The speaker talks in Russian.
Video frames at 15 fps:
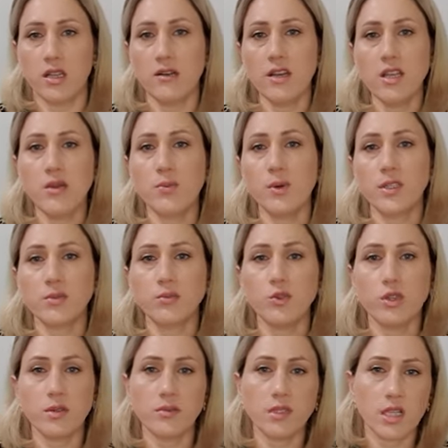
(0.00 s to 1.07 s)
Давайте
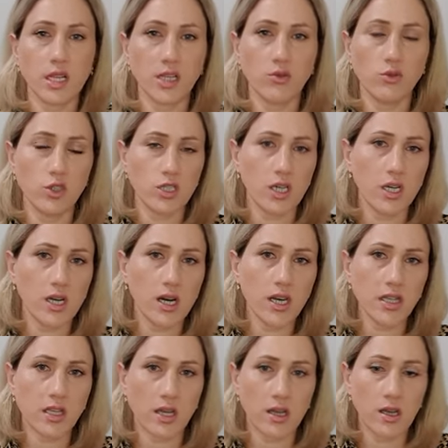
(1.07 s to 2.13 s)
посмотрим следующая
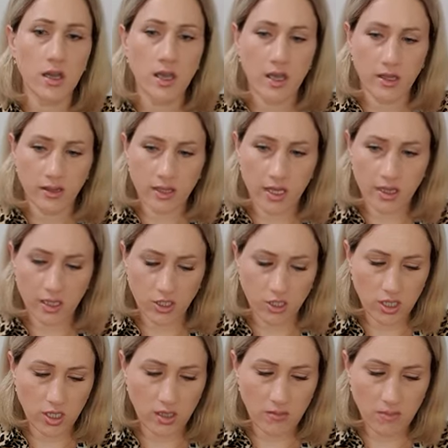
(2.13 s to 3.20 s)
карта на
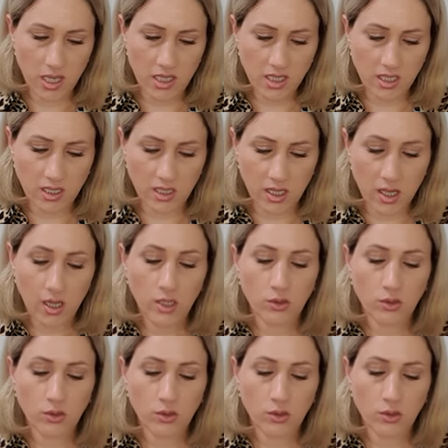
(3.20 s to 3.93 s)
начало месяца.